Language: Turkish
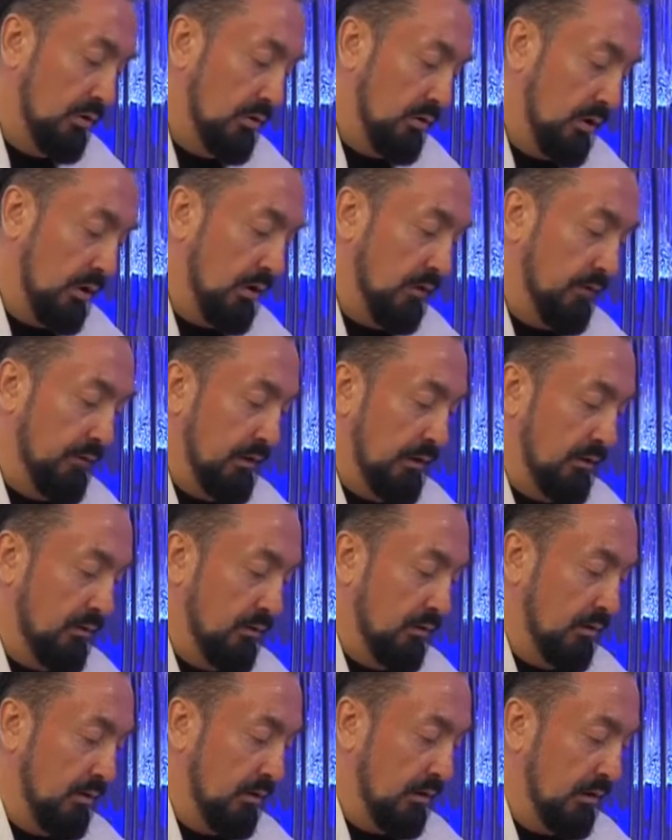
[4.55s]
Caferi
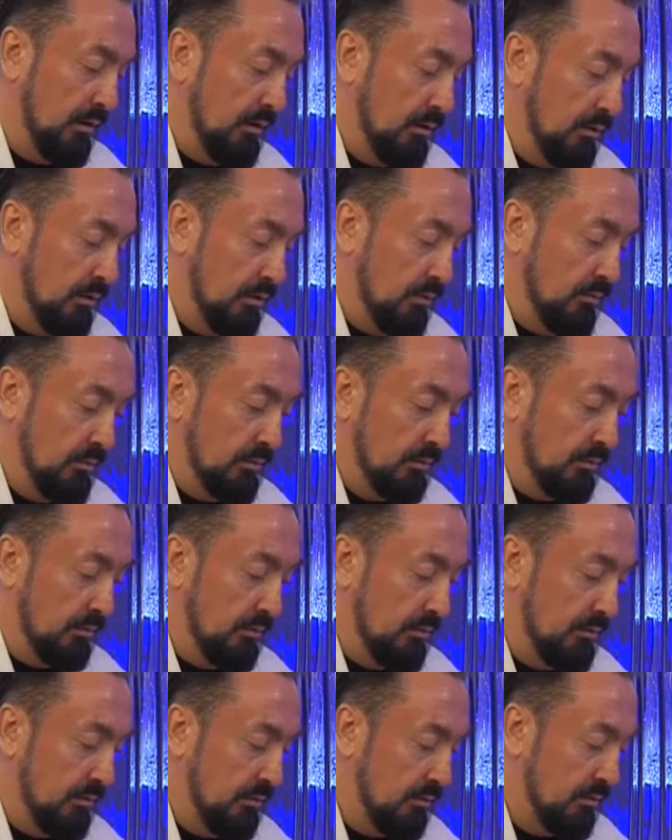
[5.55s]
olan kardeşimiz
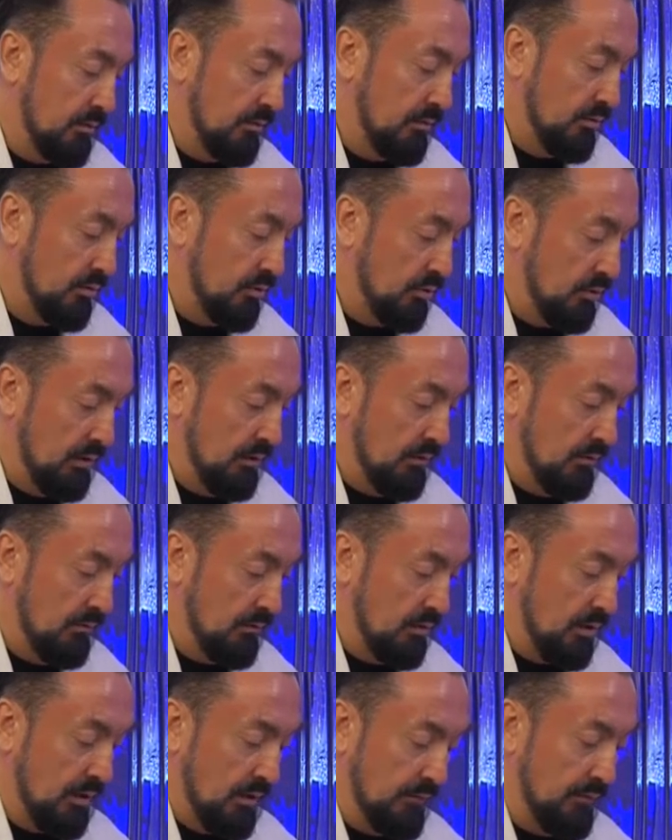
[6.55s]
Şii
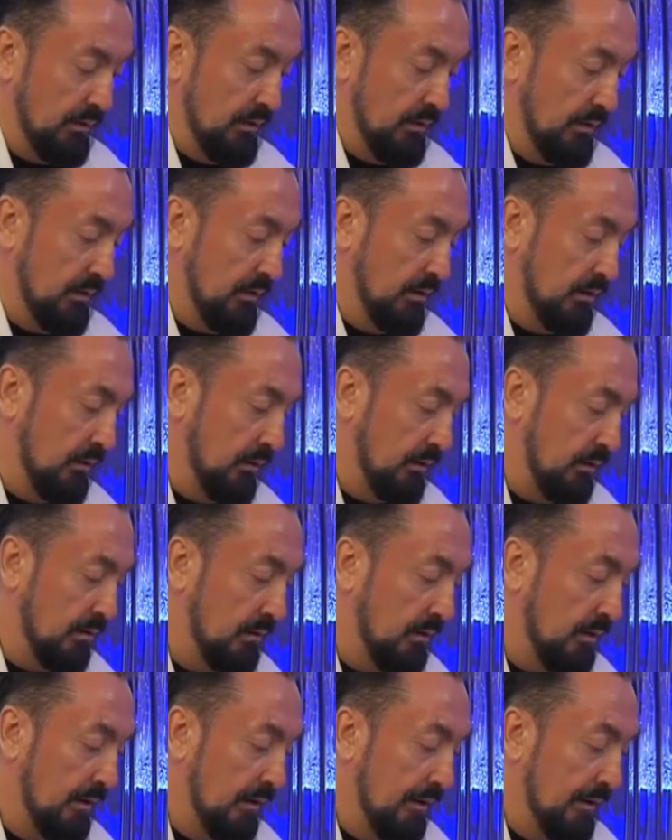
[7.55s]
Caferi herhalde.
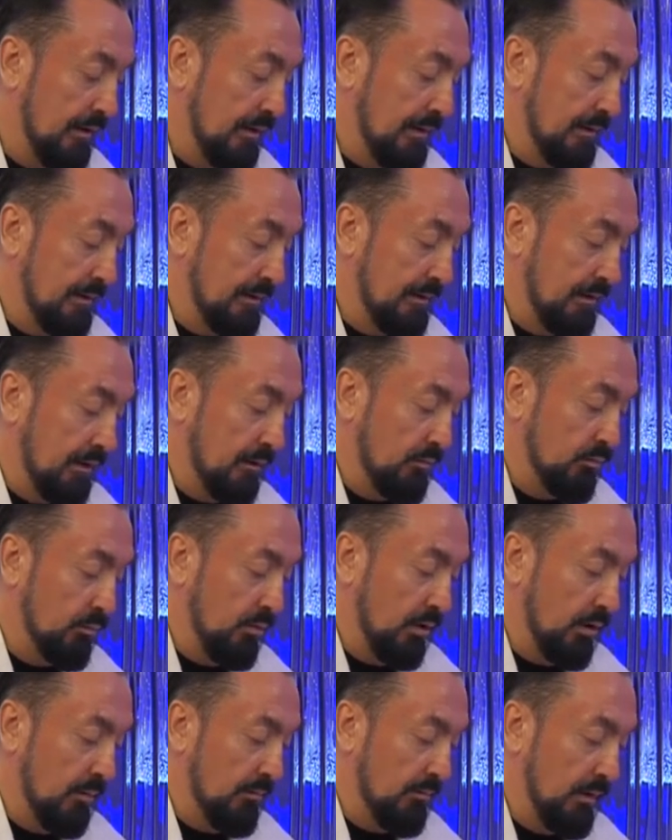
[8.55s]
Seyit
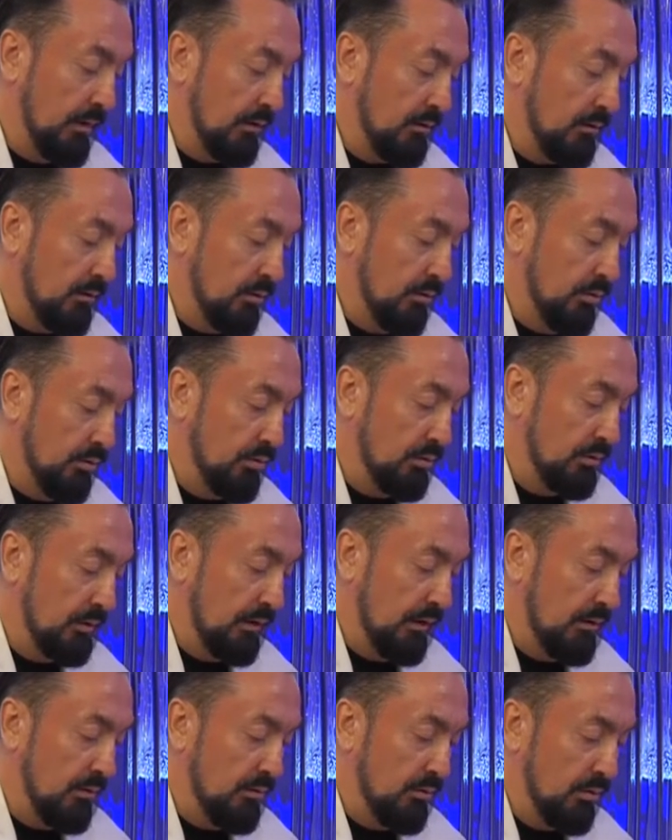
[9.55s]
Muhammed
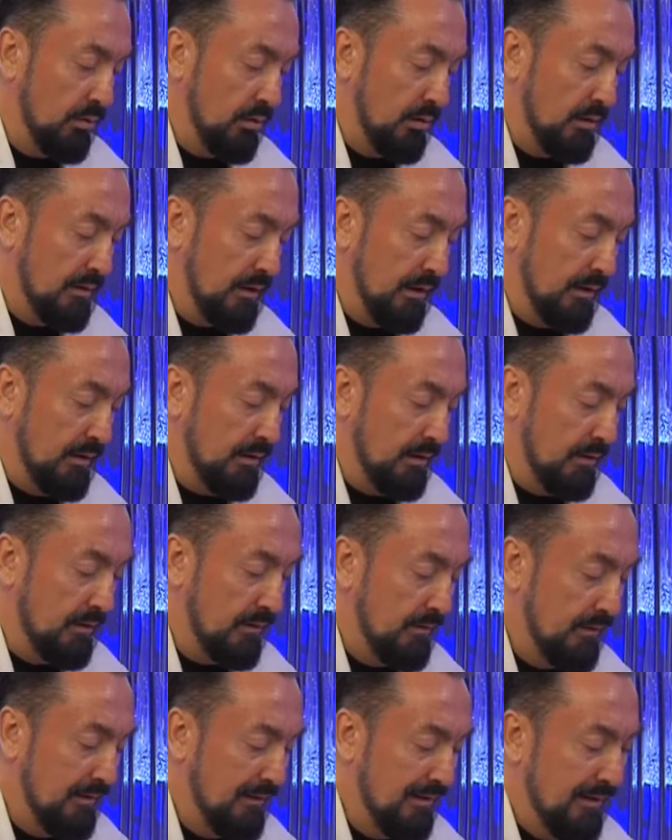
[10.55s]
Hüseyin Horasani
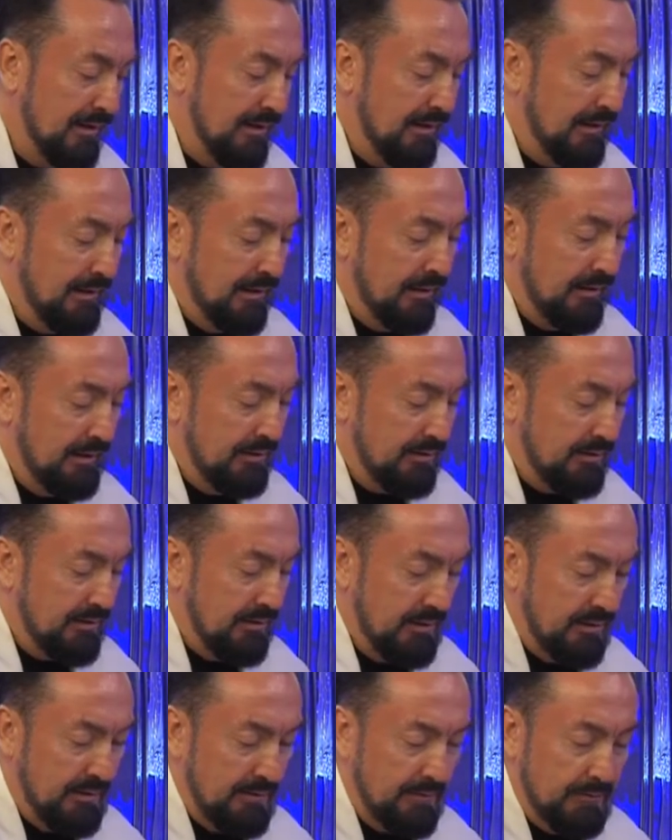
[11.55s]
yani
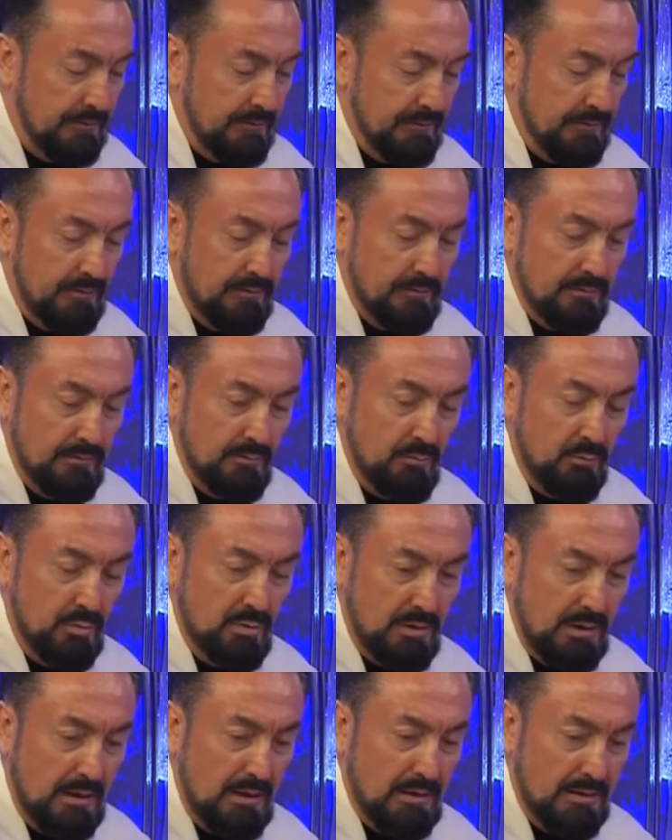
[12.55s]
şey e,
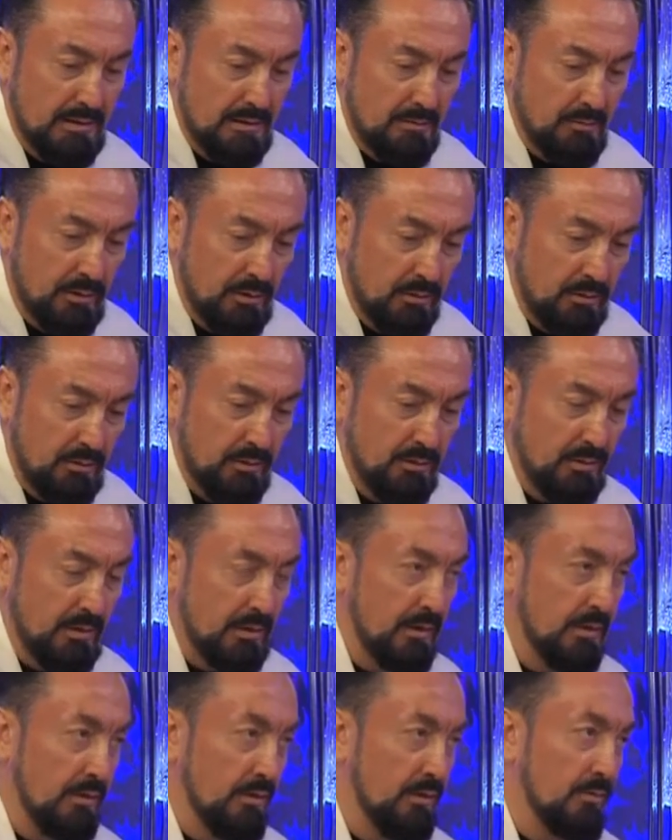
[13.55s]
müstahil isim olarak kullanıyor.
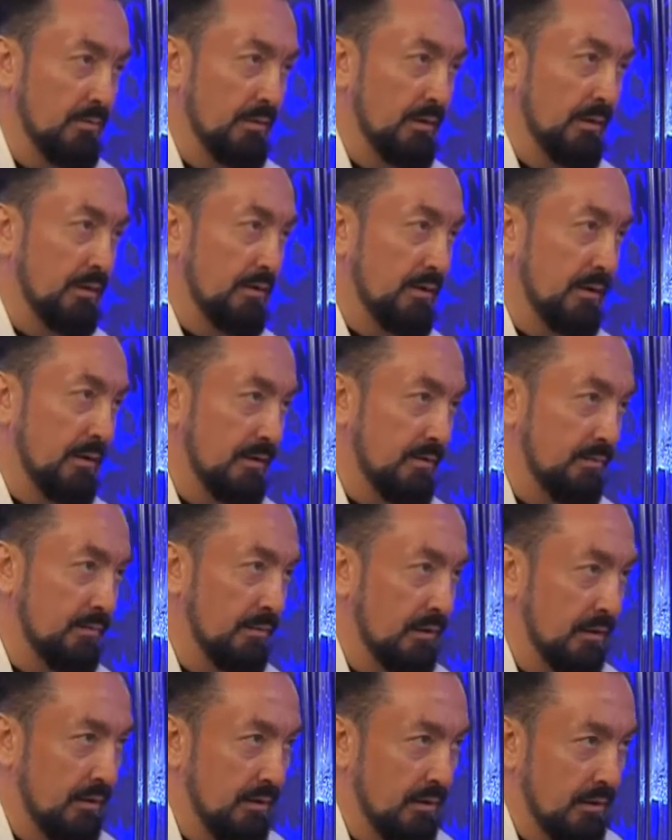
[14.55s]
Kardeşimizin gerçek ismi
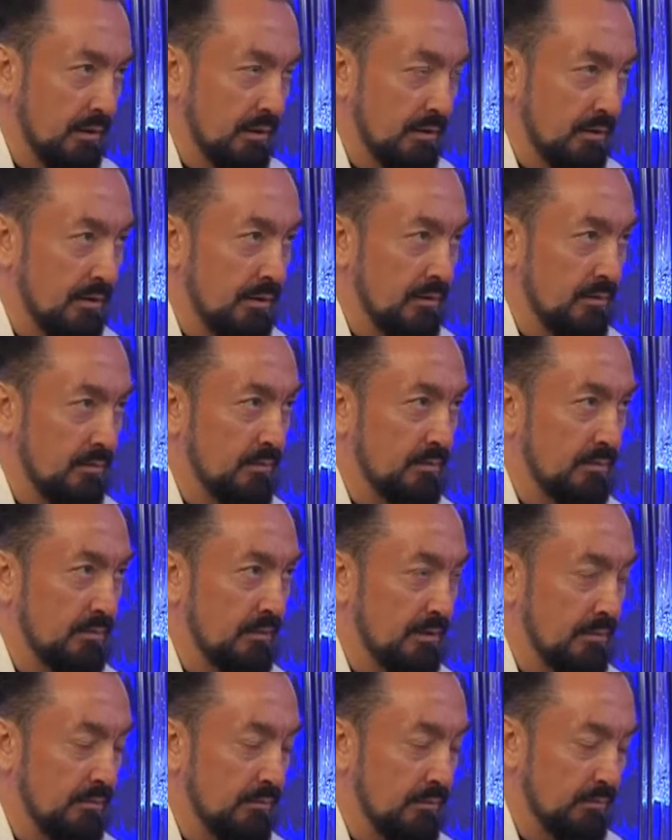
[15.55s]
değil. Arkadaşımızın
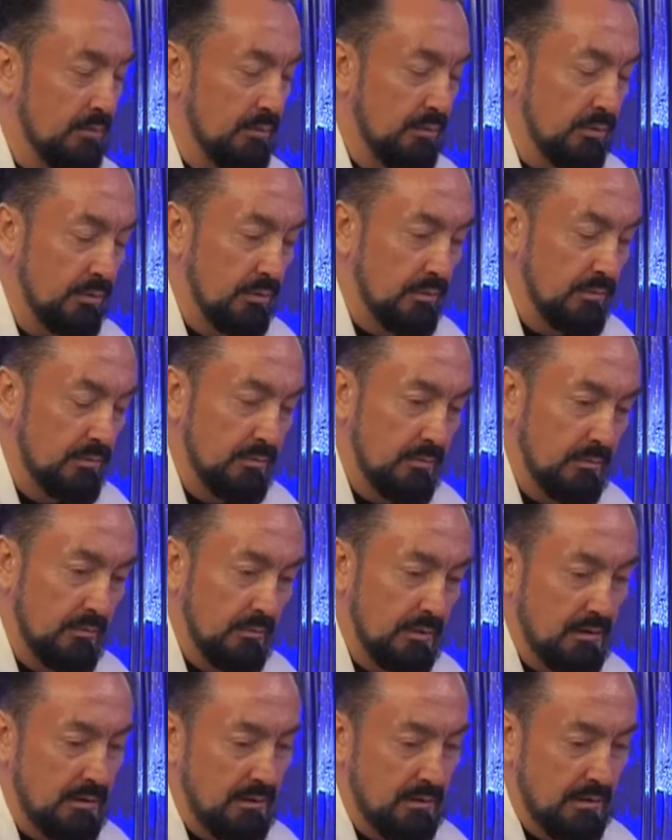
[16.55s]
ismini biliyorum.
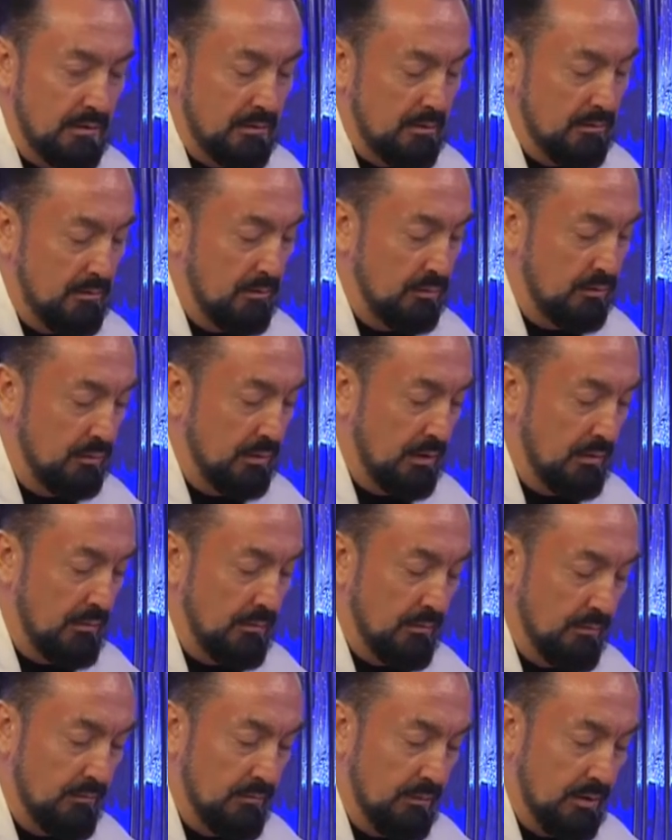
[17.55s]
Da yani şimdi
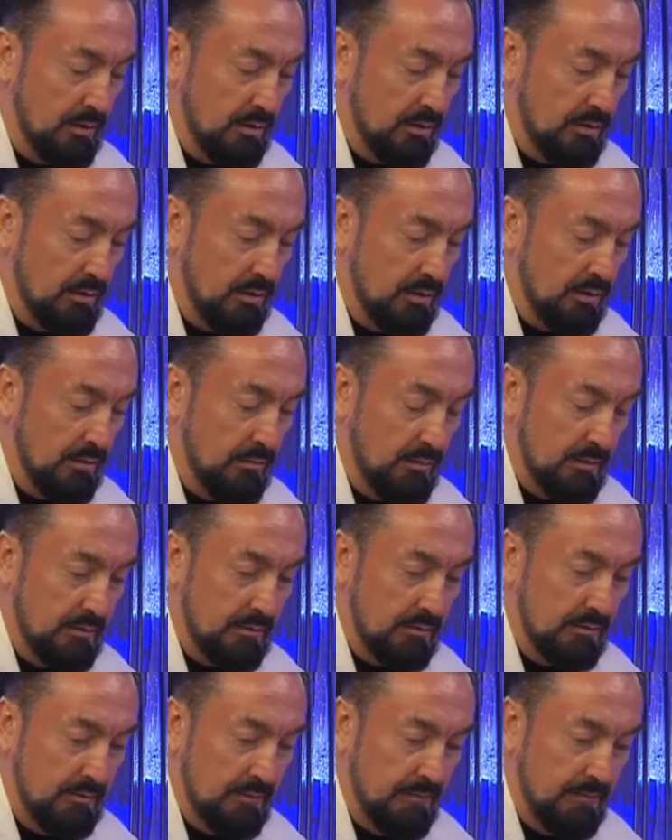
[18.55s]
söylemem yakışık almaz.